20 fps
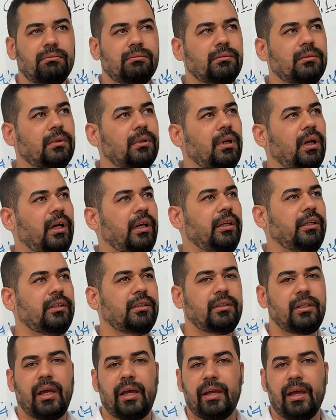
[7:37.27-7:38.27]
طيب،
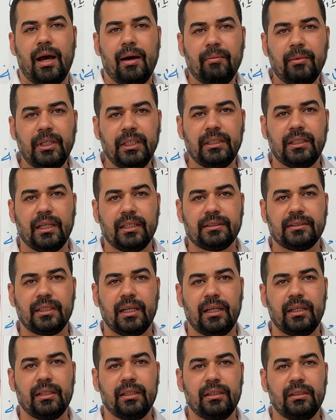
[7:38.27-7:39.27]
عيد ايام عيد هسه
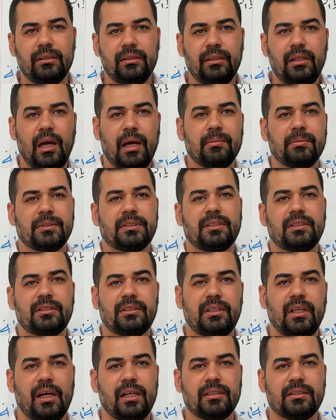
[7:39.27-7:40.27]
احنا لابس
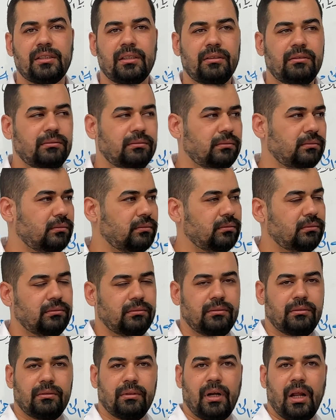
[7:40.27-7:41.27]
دشداشه
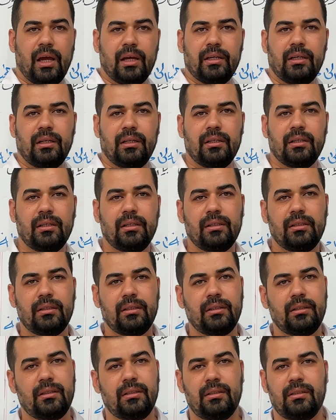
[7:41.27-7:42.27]
ورايح
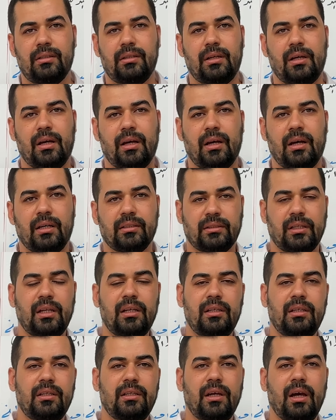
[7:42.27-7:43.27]
لل
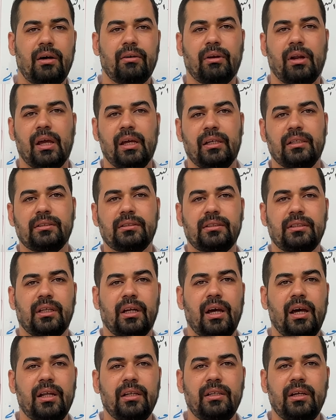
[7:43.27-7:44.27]
اصلي او رايح
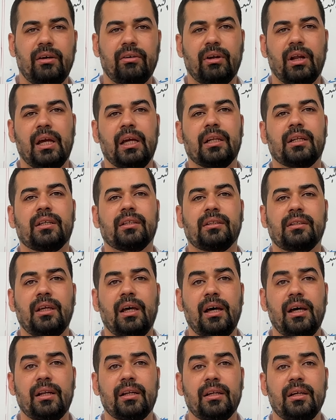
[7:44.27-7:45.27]
الجيراني او رايح
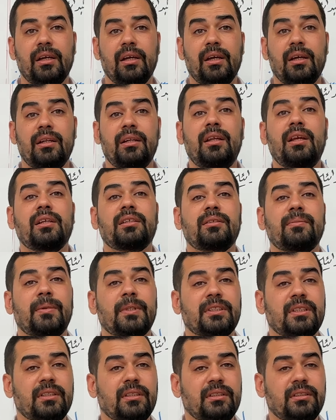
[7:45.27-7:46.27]
الخطار، ليش
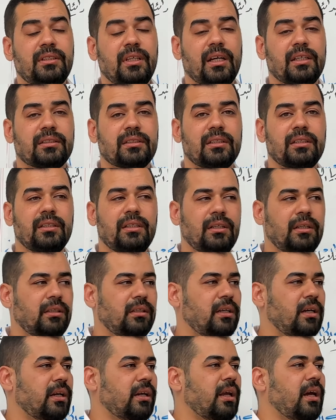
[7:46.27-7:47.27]
بس الدشداشه؟
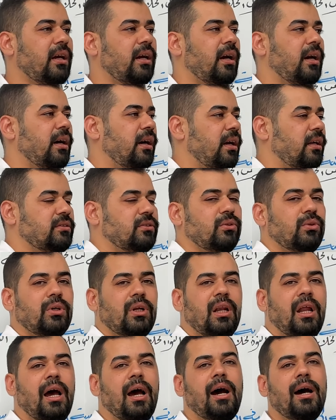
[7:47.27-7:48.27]
لان رايح ازور
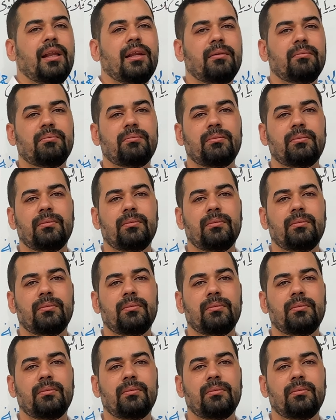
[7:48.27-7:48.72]
العالم.